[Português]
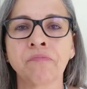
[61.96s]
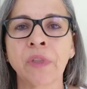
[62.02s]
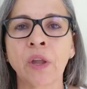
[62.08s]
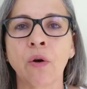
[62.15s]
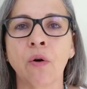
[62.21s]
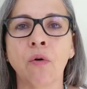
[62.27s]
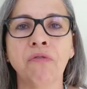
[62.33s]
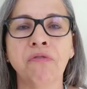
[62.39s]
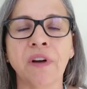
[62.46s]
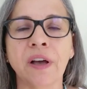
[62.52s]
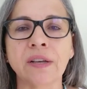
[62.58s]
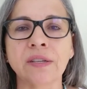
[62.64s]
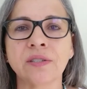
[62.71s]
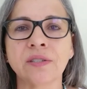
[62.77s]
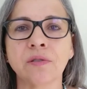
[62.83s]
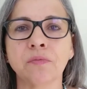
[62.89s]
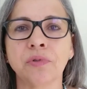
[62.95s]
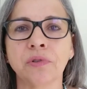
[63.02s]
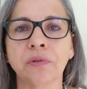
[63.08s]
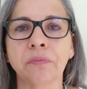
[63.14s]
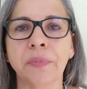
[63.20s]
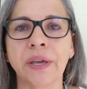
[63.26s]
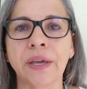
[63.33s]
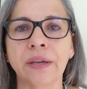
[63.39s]
ou façam por
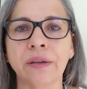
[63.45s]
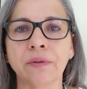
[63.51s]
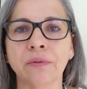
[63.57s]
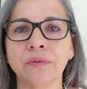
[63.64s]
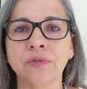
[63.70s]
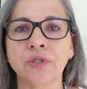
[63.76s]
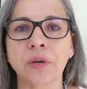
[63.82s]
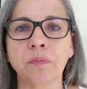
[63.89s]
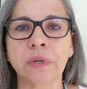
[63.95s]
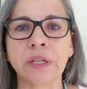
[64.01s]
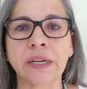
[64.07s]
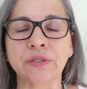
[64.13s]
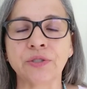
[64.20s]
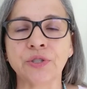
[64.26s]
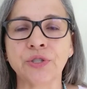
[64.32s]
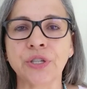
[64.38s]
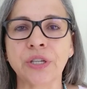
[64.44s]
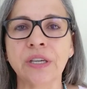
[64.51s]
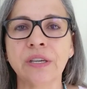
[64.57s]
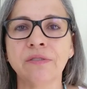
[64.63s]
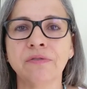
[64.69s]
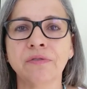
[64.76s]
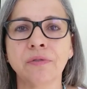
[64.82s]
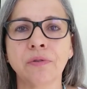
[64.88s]
meio de
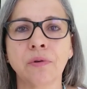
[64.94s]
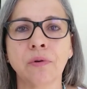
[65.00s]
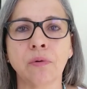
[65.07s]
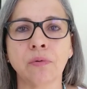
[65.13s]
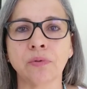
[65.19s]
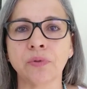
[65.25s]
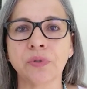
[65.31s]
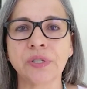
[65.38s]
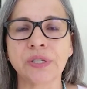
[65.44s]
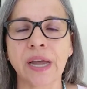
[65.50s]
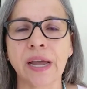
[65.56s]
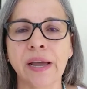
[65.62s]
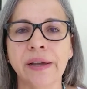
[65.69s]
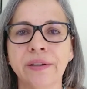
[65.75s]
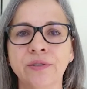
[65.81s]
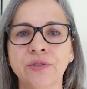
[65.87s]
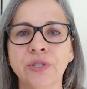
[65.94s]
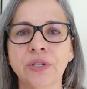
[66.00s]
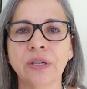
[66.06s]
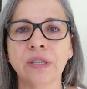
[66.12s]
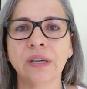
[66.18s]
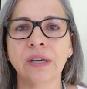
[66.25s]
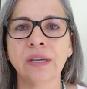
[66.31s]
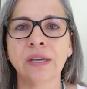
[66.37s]
aplicativo ou do
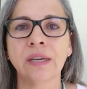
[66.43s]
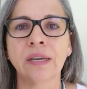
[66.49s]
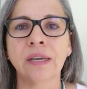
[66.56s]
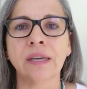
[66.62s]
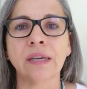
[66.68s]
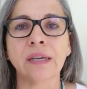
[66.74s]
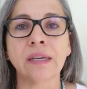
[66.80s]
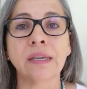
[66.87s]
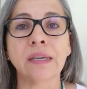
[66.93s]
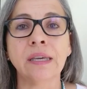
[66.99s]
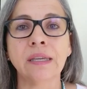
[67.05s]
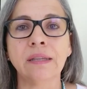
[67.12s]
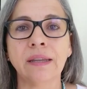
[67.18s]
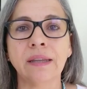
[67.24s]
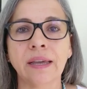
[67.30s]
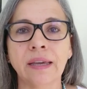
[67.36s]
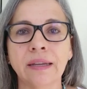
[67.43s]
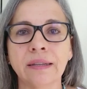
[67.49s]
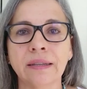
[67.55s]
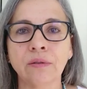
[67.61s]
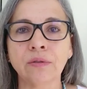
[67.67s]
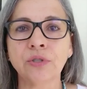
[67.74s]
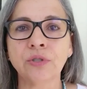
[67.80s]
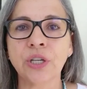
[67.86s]
site, que tem
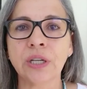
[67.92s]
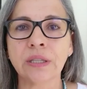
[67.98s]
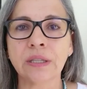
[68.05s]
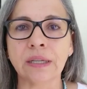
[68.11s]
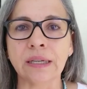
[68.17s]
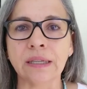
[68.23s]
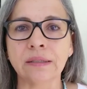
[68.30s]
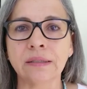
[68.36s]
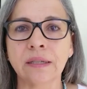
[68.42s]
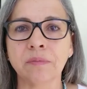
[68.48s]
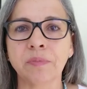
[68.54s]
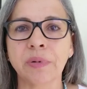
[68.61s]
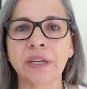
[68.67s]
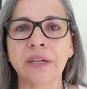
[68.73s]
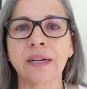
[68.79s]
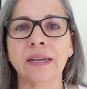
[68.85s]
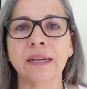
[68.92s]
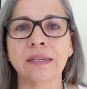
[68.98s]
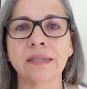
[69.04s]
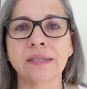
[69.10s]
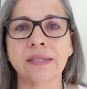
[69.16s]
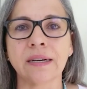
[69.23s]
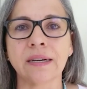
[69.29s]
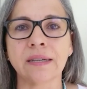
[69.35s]
até o dia 30 para
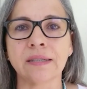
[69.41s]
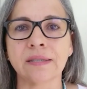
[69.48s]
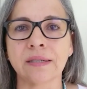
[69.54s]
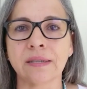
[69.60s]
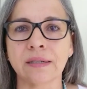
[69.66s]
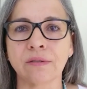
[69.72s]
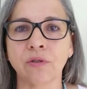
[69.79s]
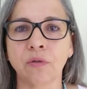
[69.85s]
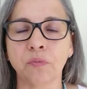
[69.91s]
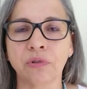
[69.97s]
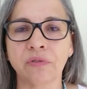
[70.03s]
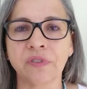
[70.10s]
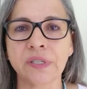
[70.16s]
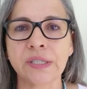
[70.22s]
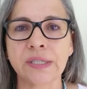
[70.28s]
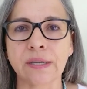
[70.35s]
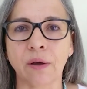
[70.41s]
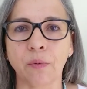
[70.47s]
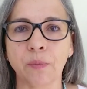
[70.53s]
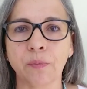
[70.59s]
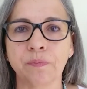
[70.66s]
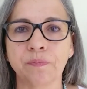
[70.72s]
realizar essa comprovação.